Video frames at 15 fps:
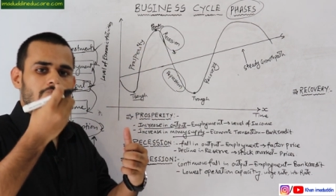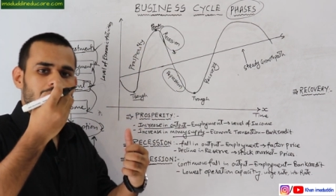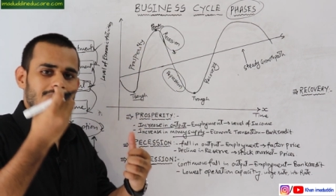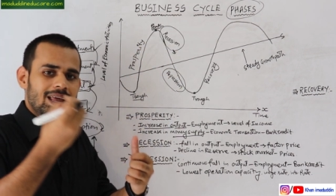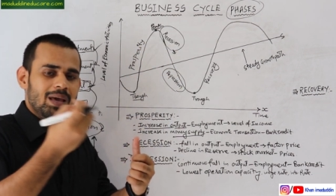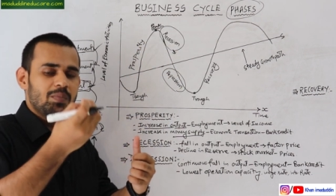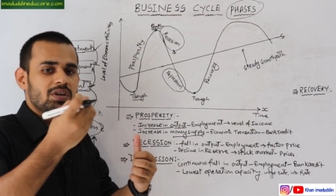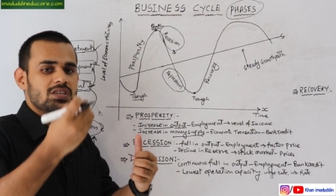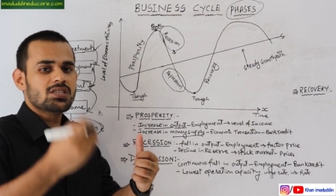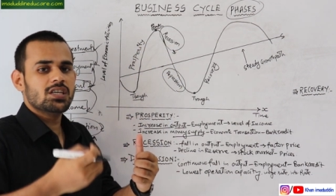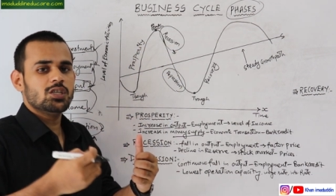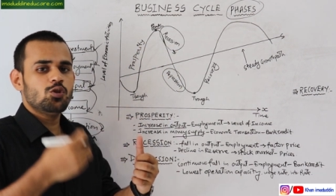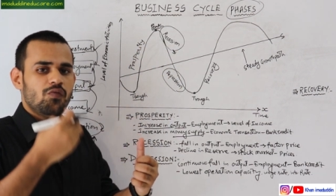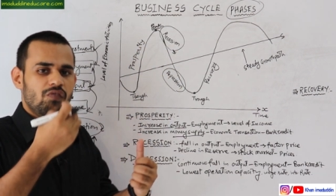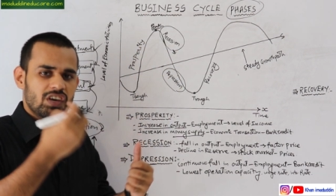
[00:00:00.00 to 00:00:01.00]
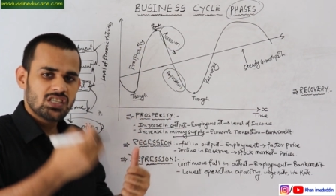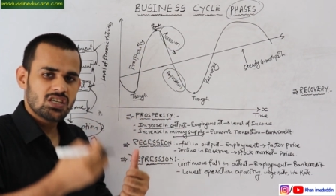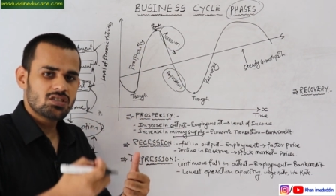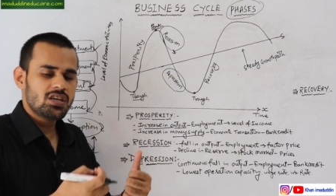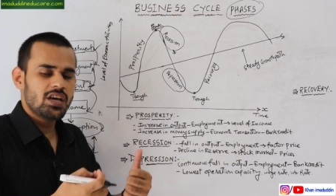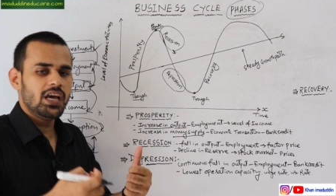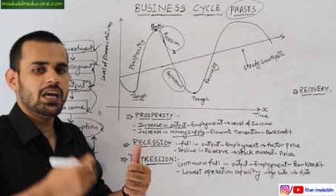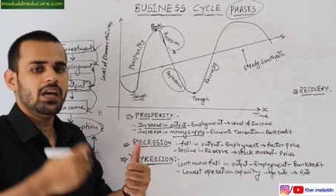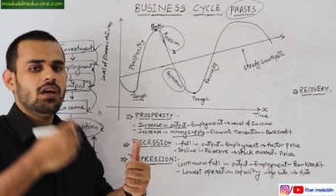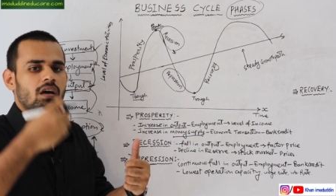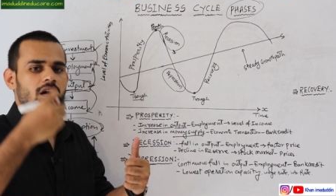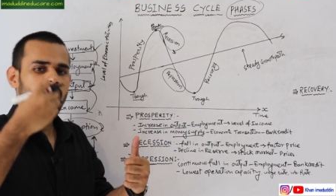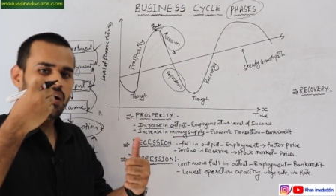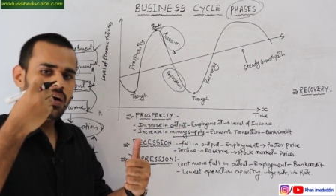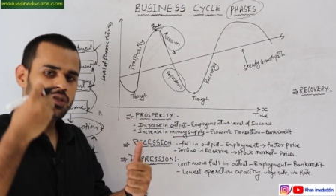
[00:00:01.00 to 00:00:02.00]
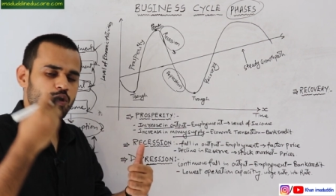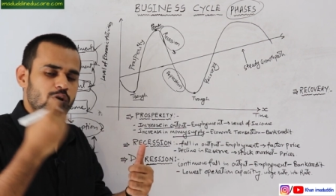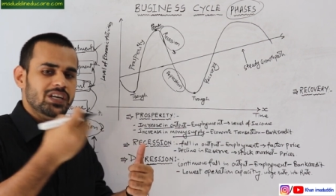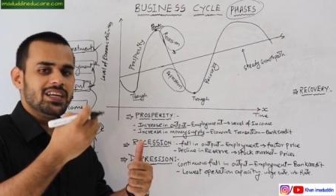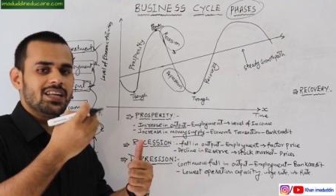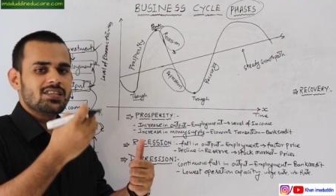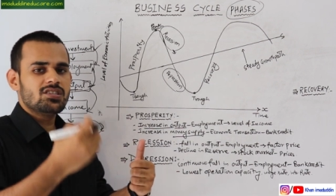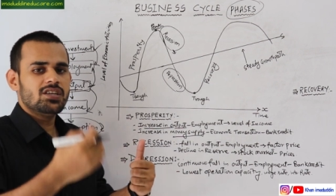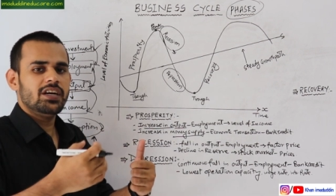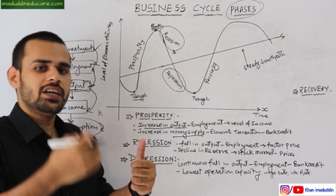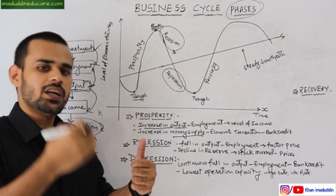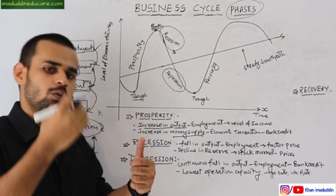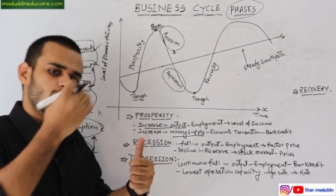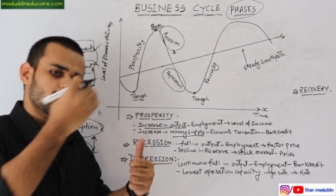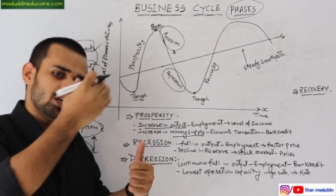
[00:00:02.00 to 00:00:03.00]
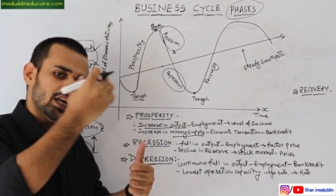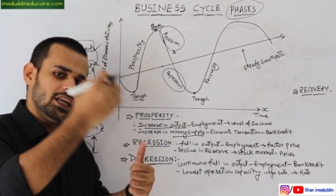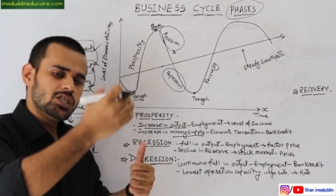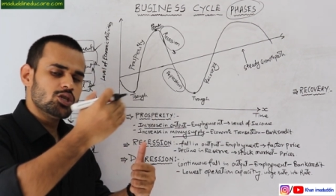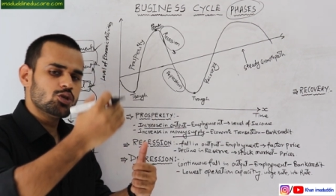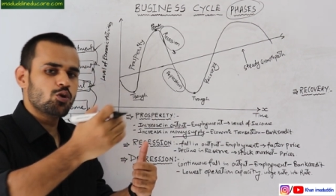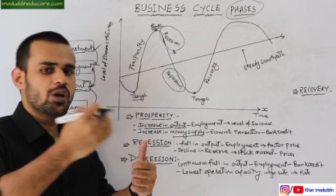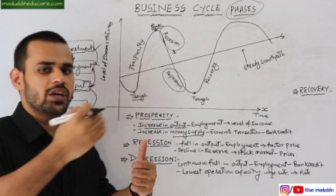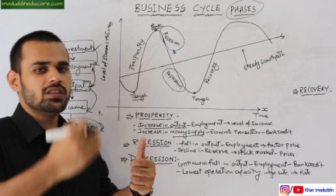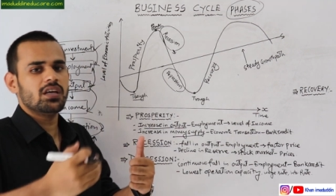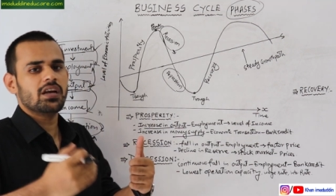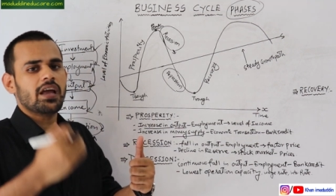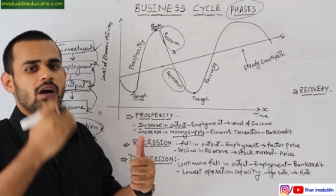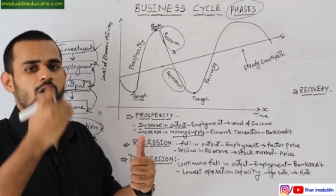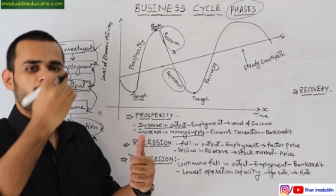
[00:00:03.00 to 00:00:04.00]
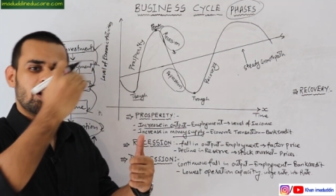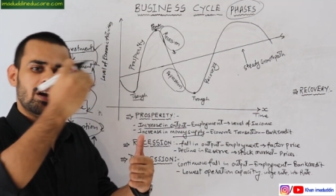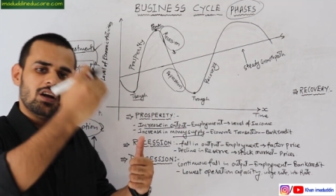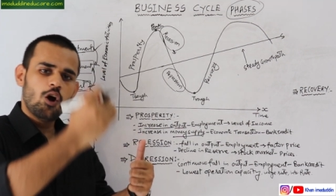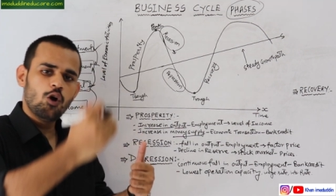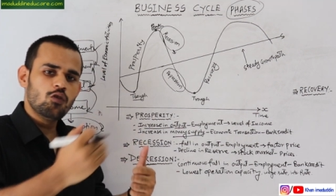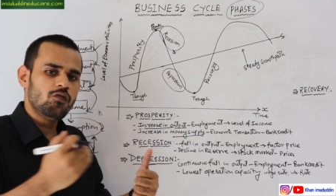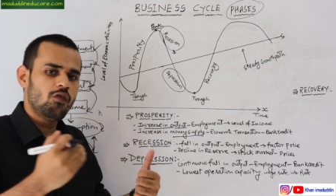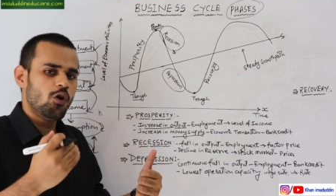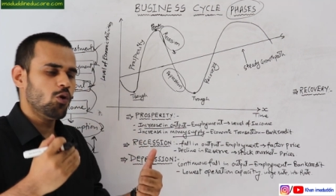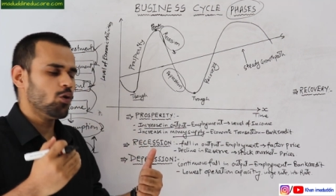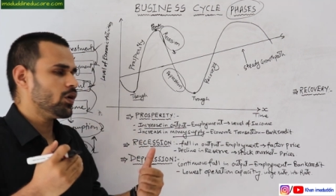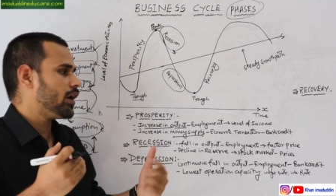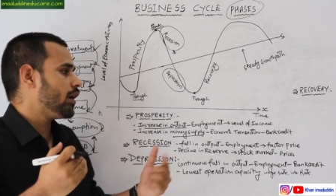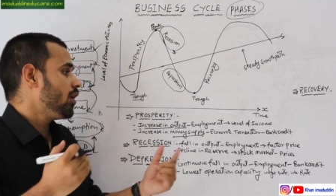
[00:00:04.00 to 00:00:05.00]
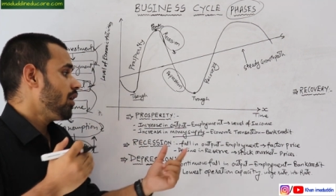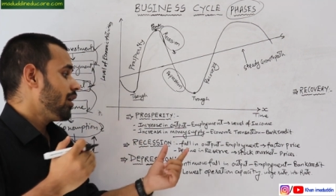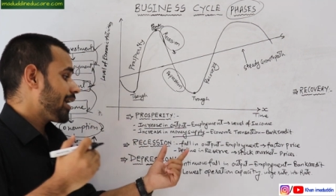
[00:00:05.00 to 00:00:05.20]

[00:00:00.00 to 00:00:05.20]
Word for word: लेबर्स uh, के जो वेजेस है uh, जो इंटरेस्ट रेट है वो सारी चीजों के अंदर क्या होना डाउनफॉल होना